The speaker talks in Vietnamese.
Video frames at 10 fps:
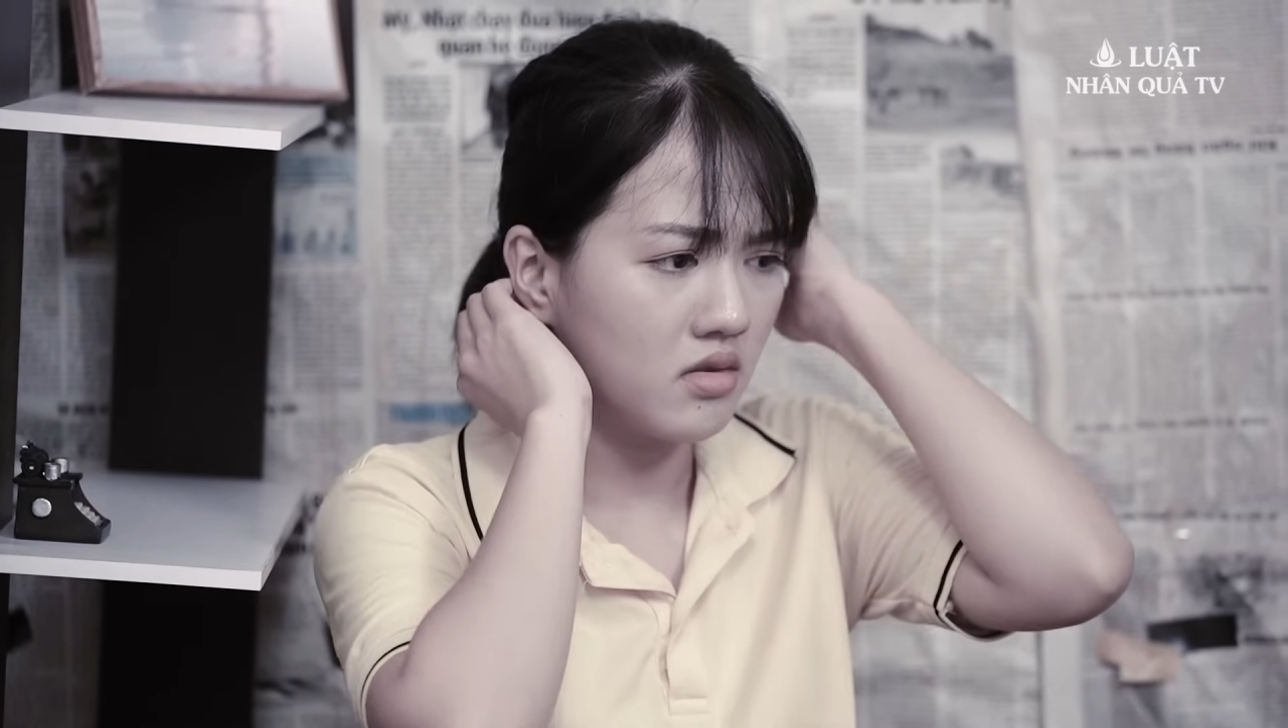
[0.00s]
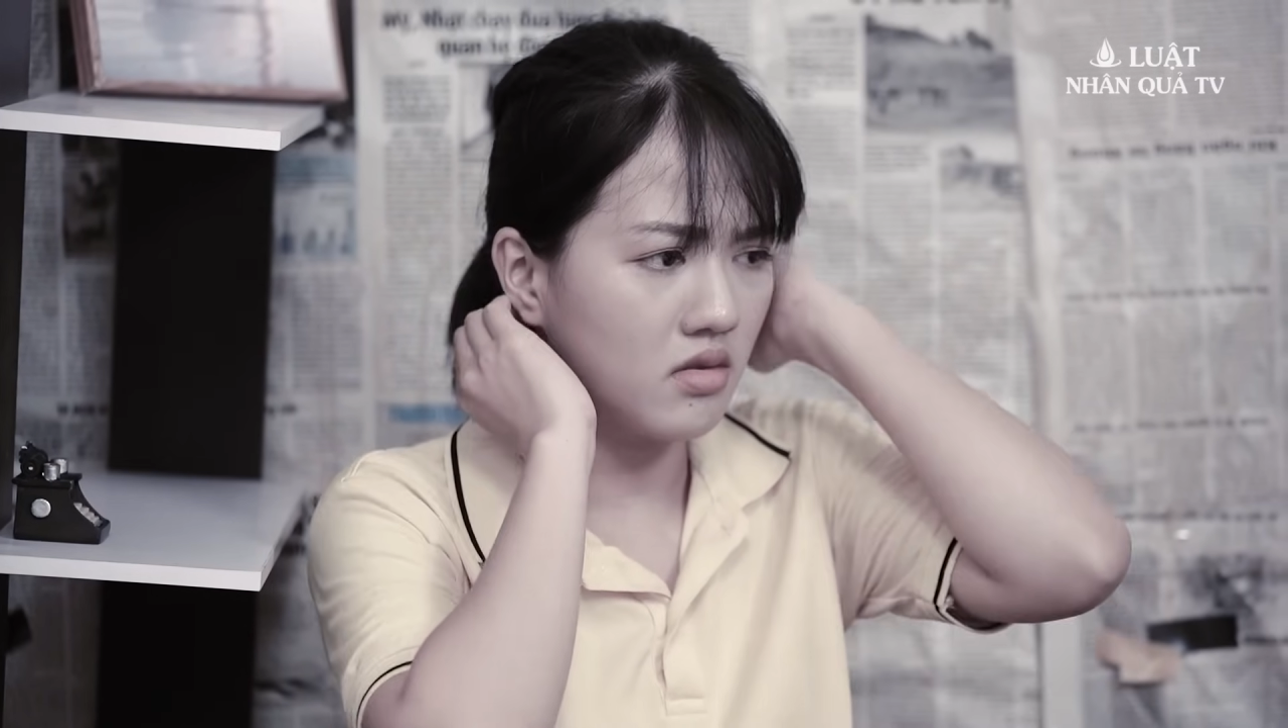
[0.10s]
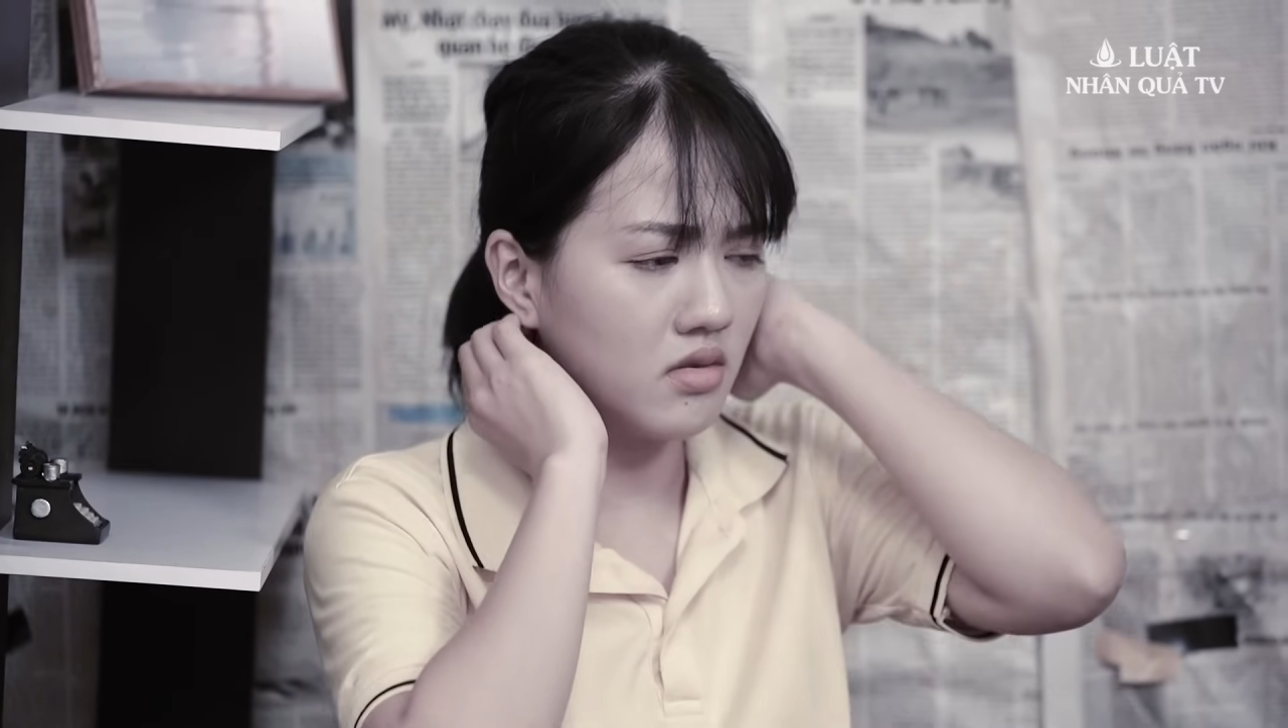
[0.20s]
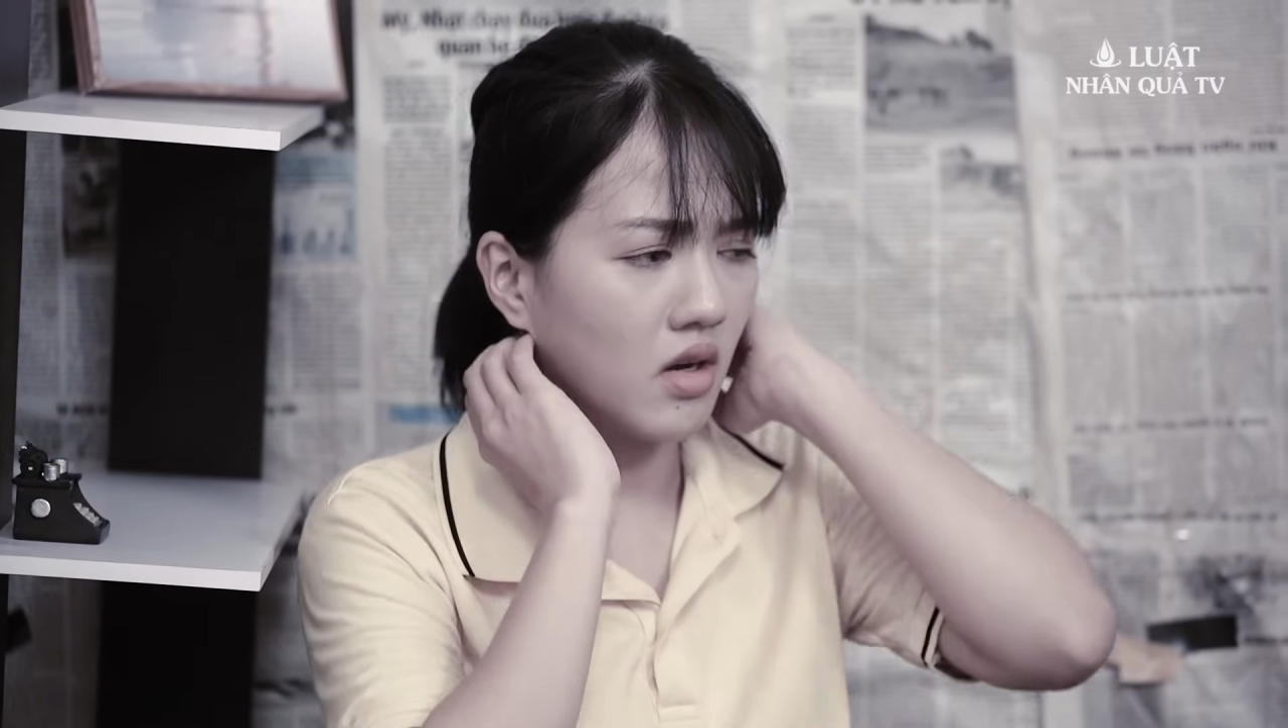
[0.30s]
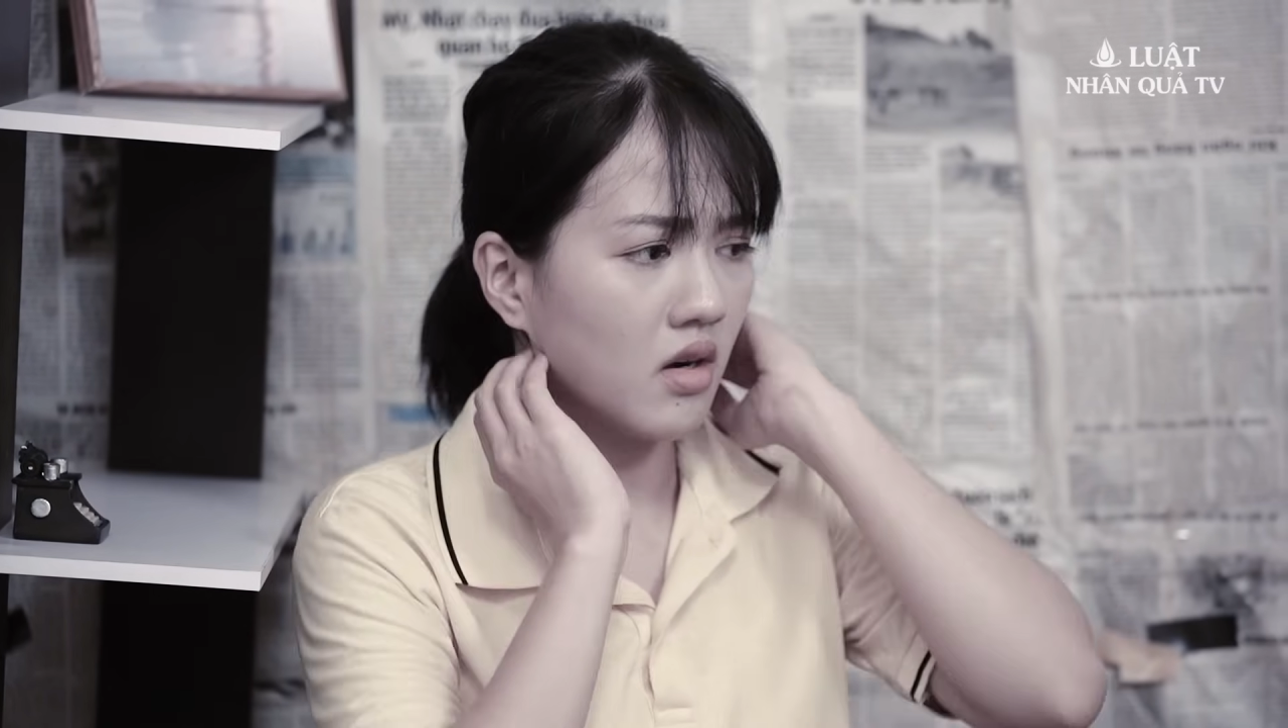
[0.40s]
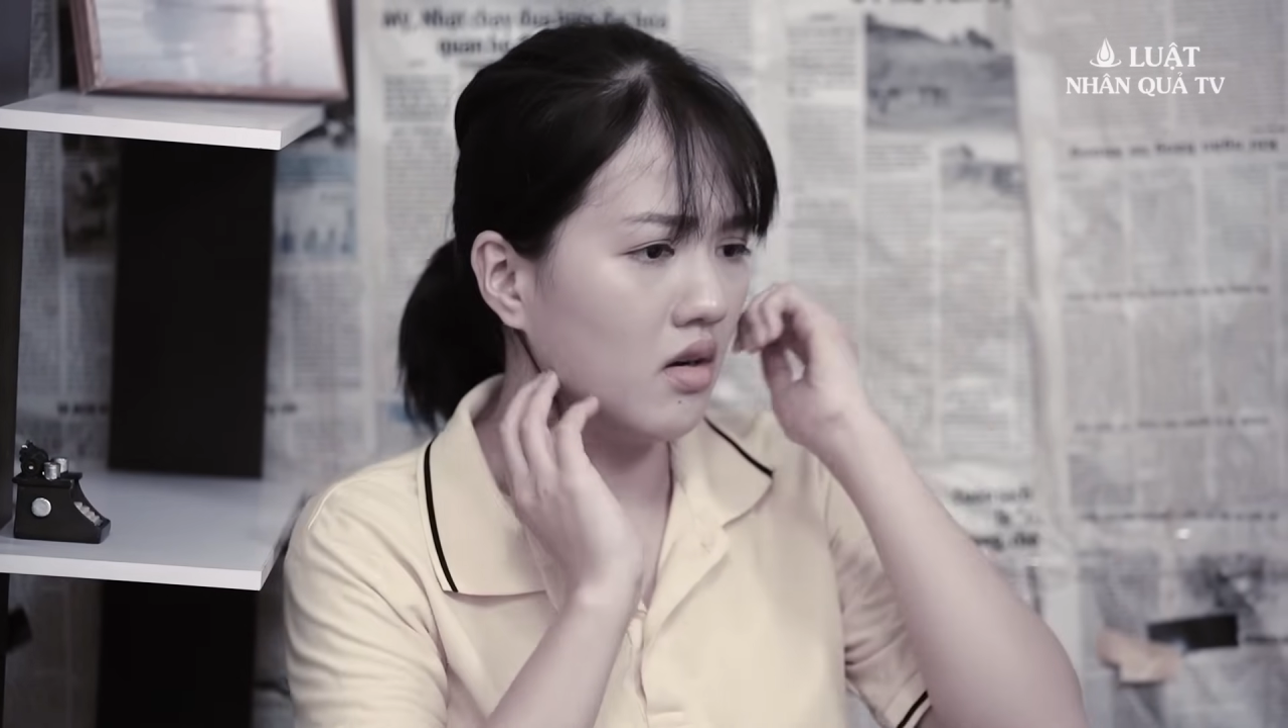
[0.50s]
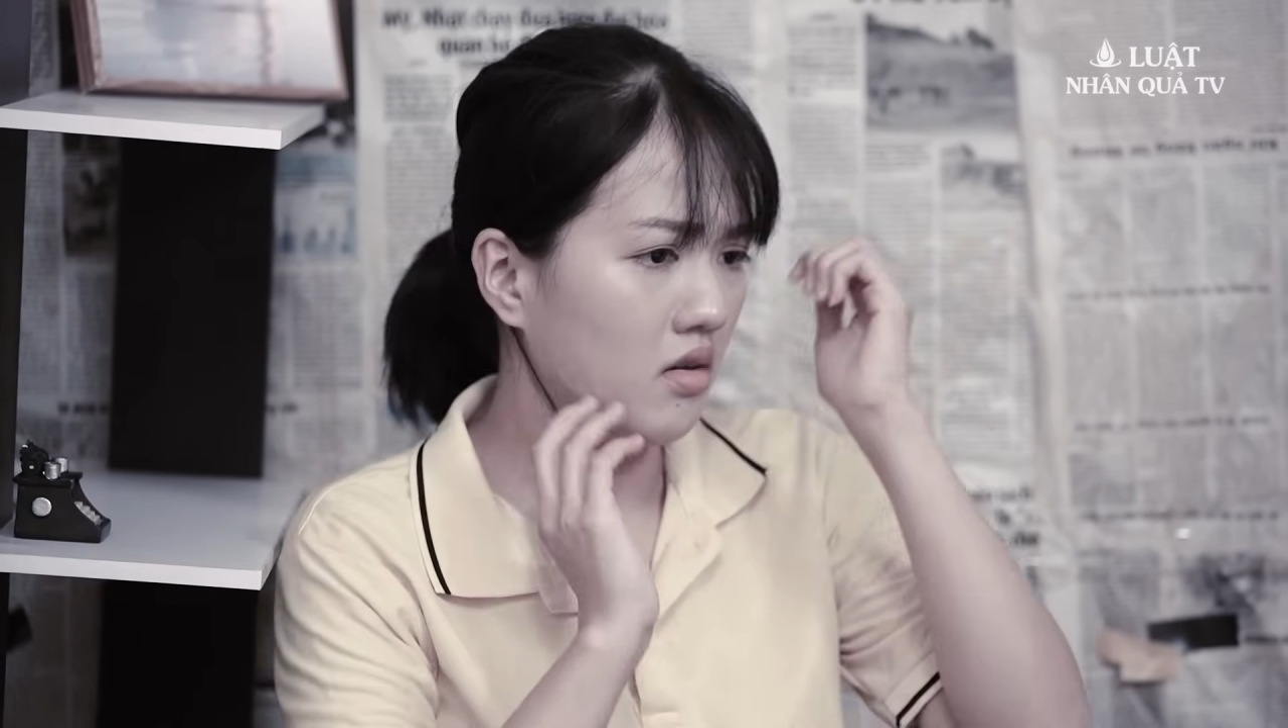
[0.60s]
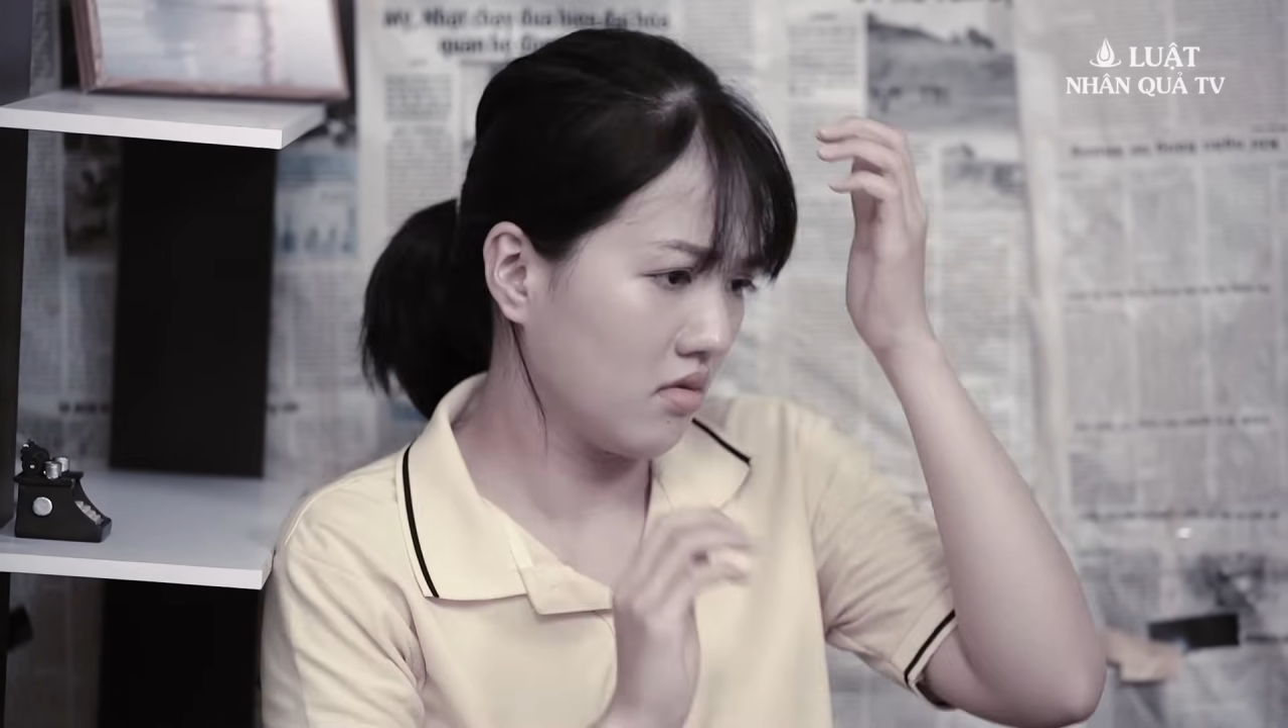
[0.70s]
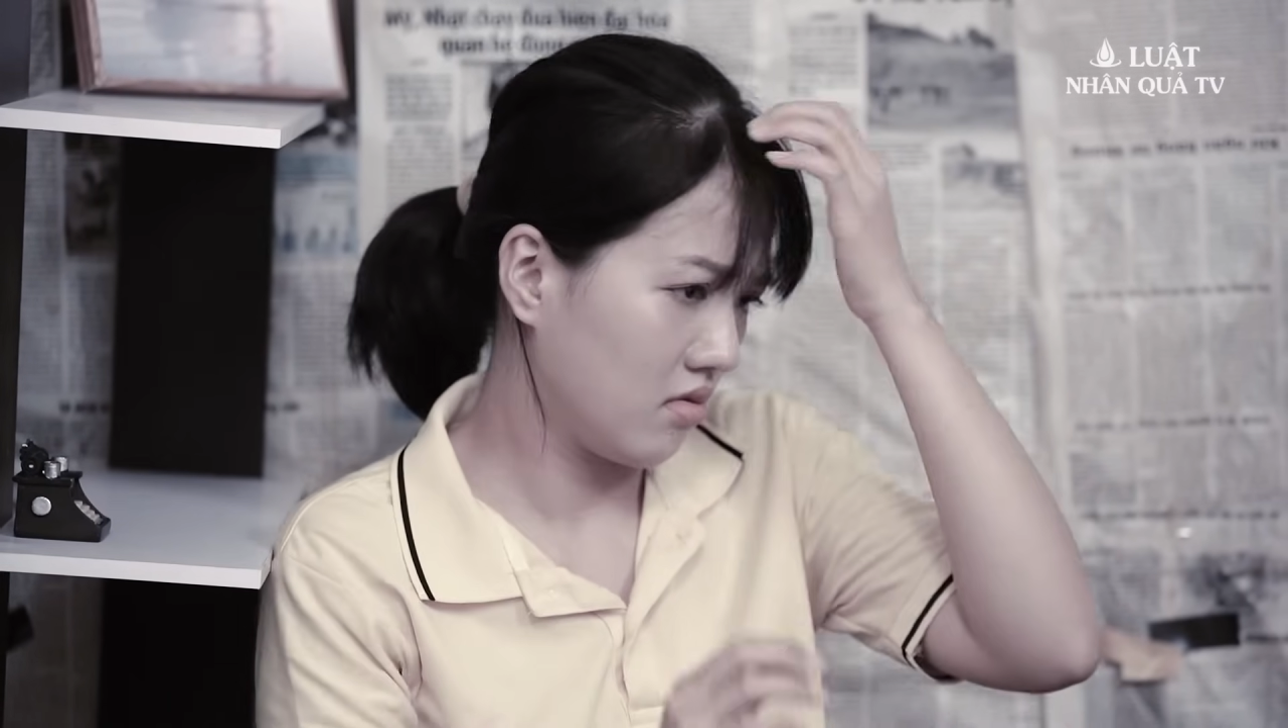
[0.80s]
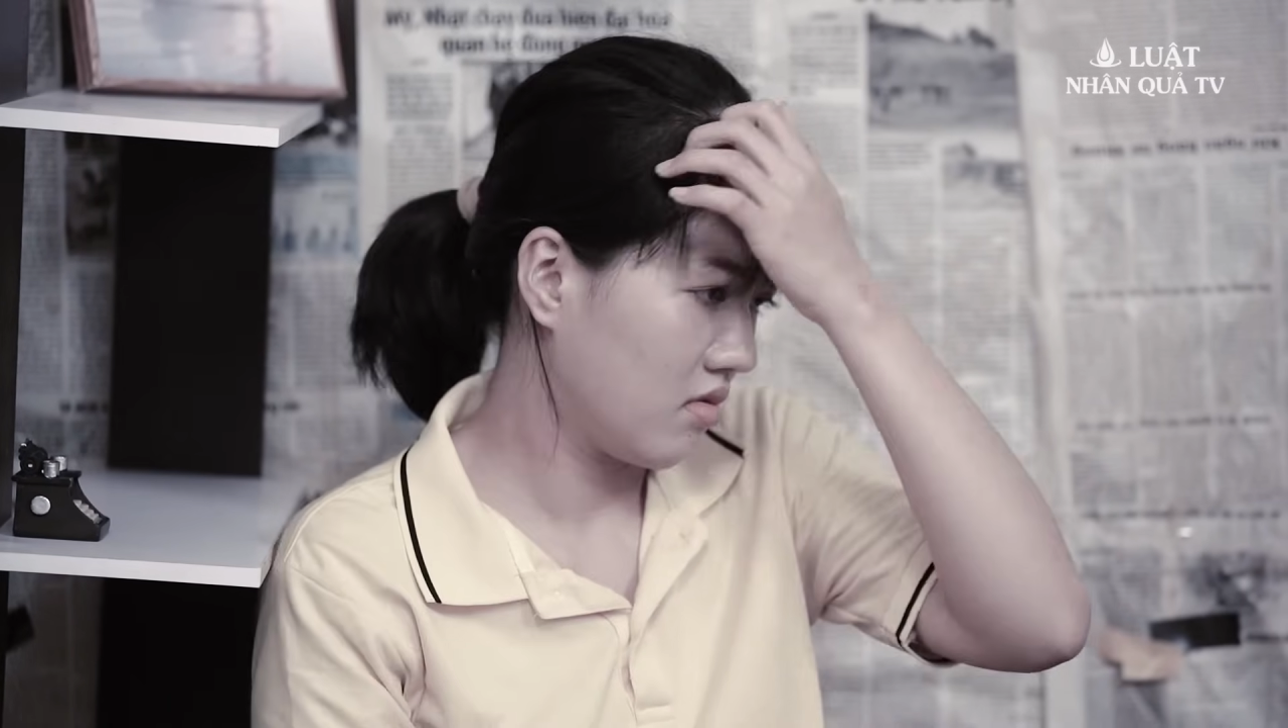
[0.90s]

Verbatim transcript: Chưa nhận luôn.